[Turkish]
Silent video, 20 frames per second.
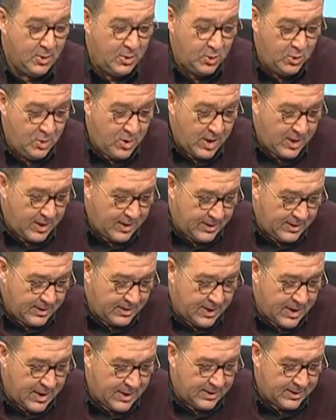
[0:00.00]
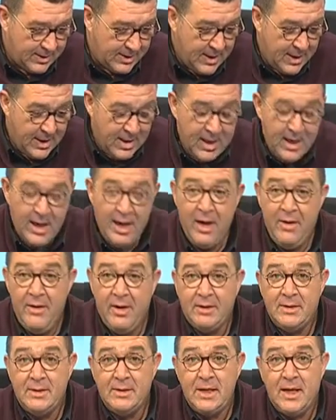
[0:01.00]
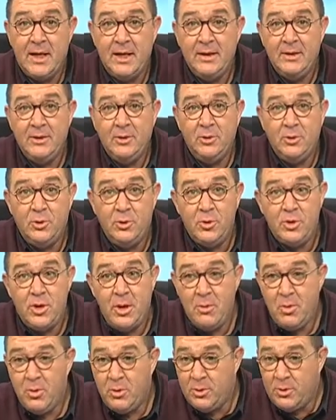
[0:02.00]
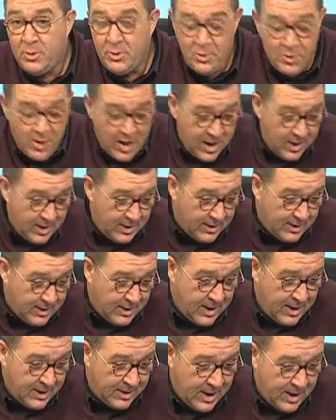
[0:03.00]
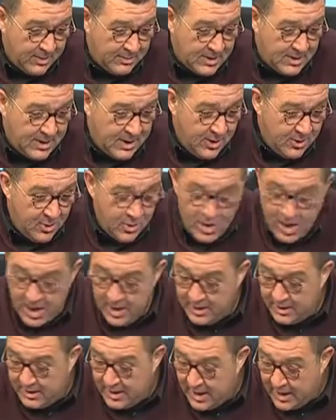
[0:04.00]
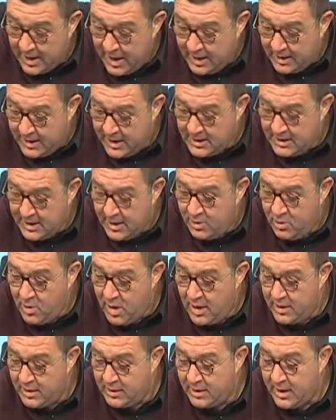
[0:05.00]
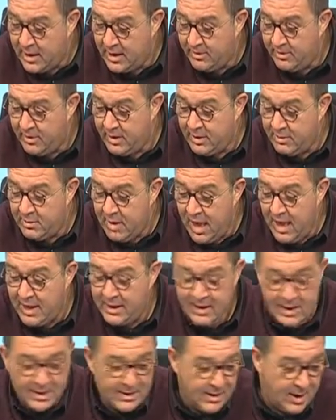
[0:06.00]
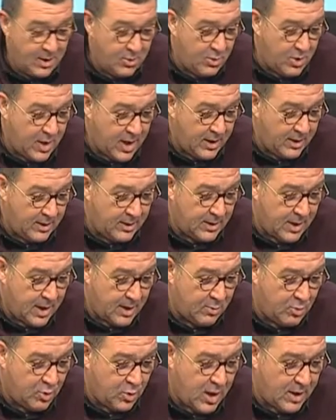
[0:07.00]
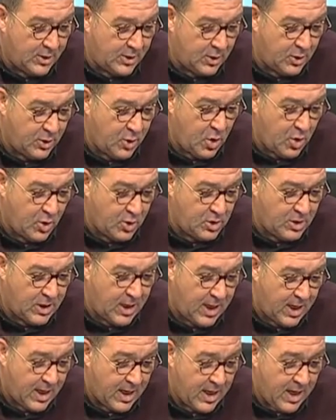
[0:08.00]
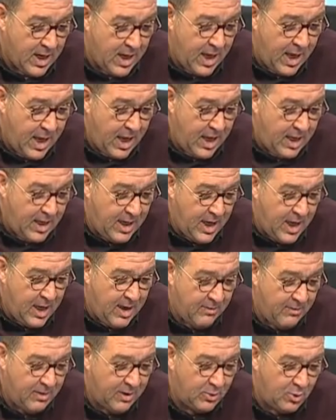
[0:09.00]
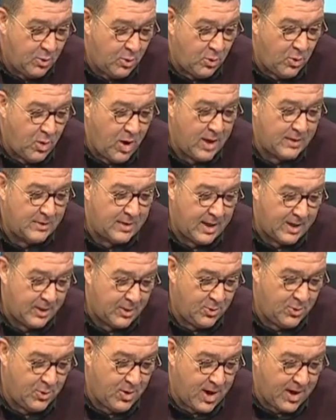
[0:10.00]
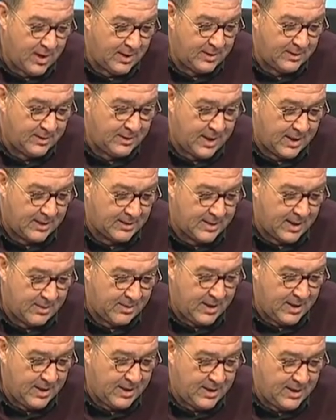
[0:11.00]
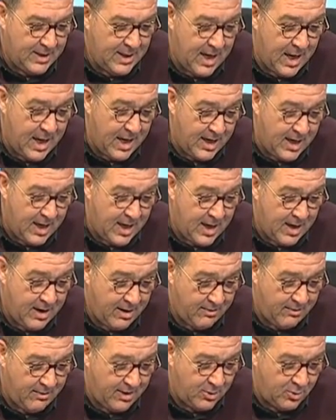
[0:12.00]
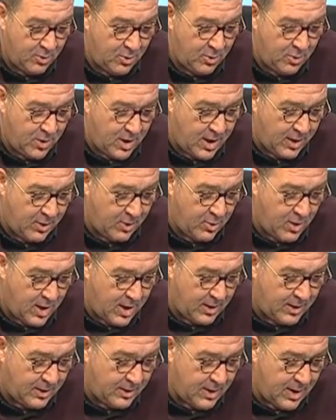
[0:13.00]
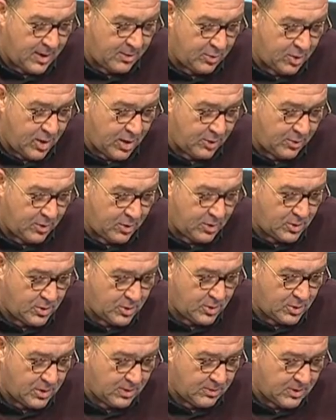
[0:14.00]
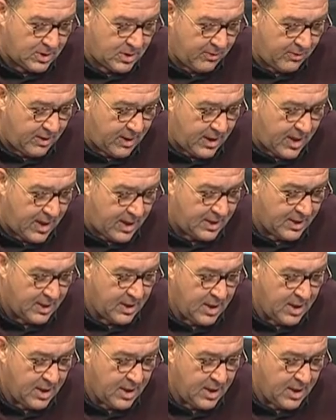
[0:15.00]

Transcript: günaydınlar. Evet Sayın Rüstemoğlu günaydınlar, Hamsi günaydınlar, herkese günaydınlar efendim. Herkese günaydınlar. Murat Gökçe, Ege ve Doruğa da günaydınlar tabii ki. Ege ve Doruğa günaydınlar Murat Gökçe hocam sevgiler.